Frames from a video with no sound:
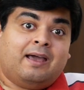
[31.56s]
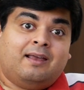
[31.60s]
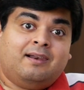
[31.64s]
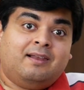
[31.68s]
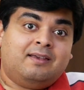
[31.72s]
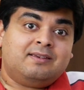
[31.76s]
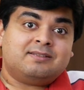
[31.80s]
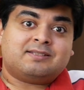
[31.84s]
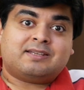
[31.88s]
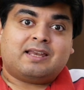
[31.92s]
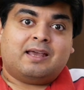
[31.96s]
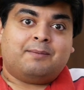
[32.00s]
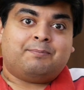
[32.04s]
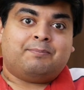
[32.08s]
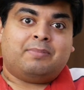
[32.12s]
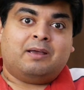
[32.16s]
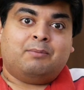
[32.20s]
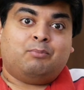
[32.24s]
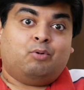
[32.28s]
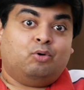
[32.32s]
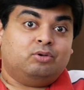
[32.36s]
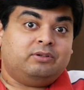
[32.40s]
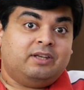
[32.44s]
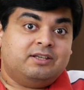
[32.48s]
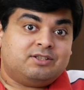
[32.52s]
पहला स्टेप
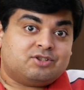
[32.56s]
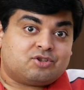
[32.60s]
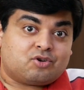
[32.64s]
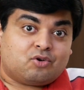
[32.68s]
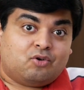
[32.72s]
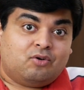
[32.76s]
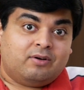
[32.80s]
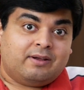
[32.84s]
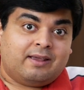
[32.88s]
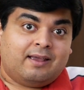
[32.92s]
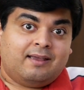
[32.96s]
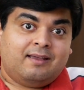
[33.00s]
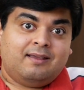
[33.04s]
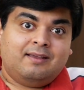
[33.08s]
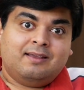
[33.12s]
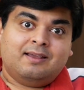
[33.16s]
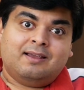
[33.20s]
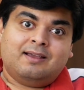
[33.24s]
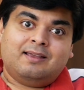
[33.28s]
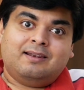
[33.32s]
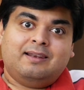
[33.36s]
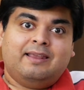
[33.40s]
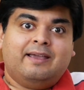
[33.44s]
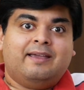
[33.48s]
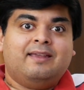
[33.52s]
है बहुत ही स्ट्रॉन्ग है
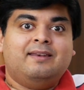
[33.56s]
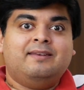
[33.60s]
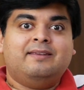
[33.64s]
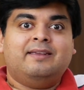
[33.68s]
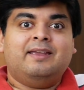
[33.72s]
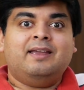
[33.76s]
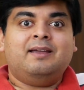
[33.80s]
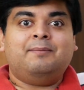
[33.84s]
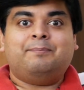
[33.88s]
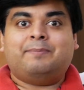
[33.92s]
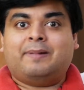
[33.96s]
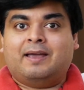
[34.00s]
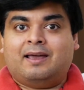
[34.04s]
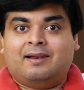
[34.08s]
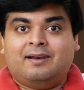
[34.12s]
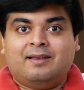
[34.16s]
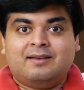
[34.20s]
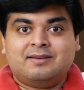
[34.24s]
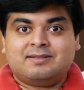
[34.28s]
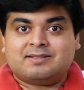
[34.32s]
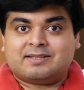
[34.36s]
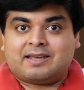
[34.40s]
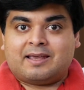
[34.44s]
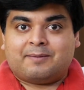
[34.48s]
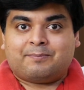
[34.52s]
लेकिन ये एक
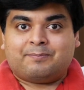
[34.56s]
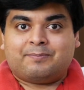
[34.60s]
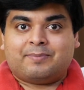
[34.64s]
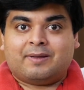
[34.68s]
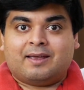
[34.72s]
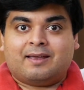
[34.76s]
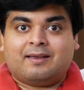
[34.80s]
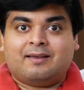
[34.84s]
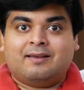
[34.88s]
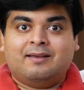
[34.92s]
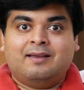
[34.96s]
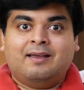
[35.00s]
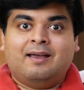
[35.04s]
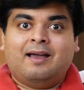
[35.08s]
पहला स्टेप है